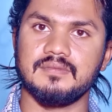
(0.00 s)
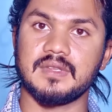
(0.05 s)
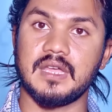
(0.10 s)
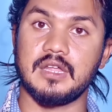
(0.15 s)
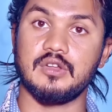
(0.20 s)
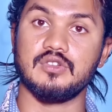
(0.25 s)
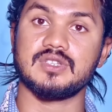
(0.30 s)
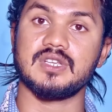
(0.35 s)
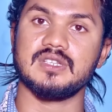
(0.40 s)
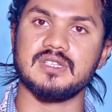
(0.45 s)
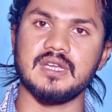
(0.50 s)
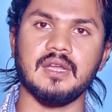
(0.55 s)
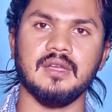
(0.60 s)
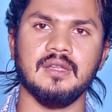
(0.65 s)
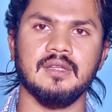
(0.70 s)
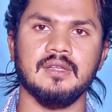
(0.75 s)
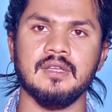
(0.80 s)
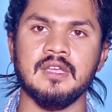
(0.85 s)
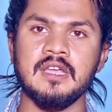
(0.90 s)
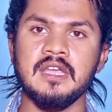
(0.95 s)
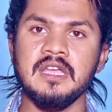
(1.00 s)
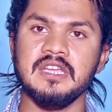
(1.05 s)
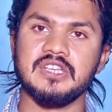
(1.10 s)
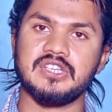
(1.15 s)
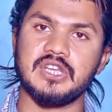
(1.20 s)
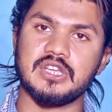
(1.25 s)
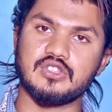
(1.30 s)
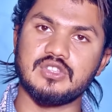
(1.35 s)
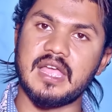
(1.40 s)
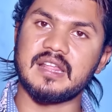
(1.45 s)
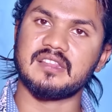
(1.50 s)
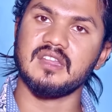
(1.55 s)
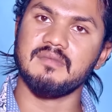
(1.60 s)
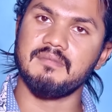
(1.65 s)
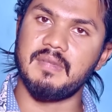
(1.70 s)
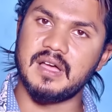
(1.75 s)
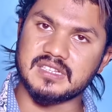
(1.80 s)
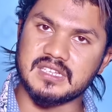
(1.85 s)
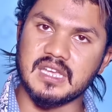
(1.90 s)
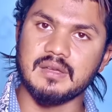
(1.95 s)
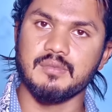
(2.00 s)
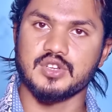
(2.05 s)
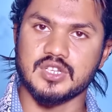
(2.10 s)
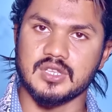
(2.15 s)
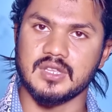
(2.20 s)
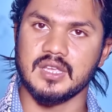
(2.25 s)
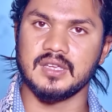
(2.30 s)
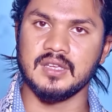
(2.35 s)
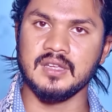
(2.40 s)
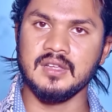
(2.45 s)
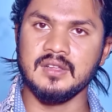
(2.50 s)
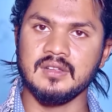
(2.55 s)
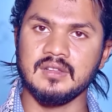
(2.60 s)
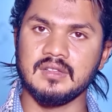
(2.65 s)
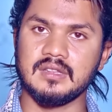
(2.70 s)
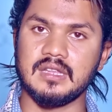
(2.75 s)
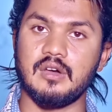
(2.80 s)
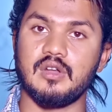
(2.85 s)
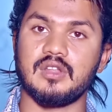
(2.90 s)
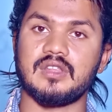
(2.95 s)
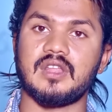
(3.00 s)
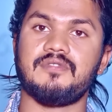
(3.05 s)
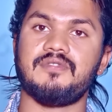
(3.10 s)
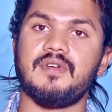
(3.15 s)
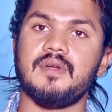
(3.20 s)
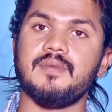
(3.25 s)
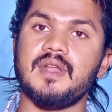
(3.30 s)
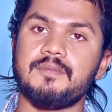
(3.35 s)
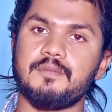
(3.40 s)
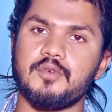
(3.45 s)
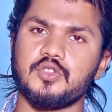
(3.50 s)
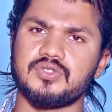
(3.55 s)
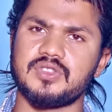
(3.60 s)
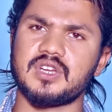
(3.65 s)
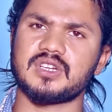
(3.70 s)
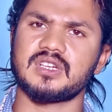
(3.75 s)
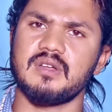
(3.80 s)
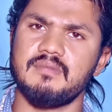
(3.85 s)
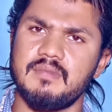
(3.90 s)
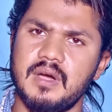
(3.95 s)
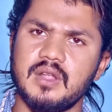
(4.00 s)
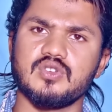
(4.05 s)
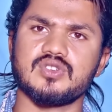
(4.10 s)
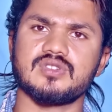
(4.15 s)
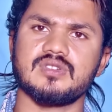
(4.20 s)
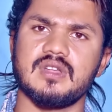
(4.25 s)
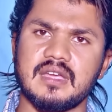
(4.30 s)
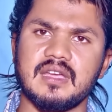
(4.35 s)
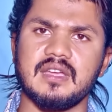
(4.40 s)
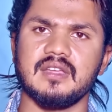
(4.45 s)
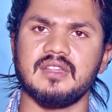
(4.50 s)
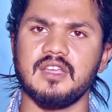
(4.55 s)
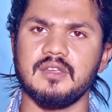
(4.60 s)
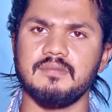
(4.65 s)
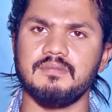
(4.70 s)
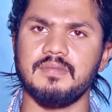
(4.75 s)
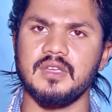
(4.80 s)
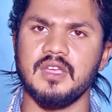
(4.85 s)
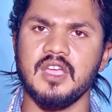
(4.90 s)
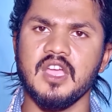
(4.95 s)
কারণ সে জানে সে যদি একদিন বাসায় বসে থাকে তাহলে তার ফ্যামিলির প্রত্যেকটা মানুষ না খেয়ে থাকে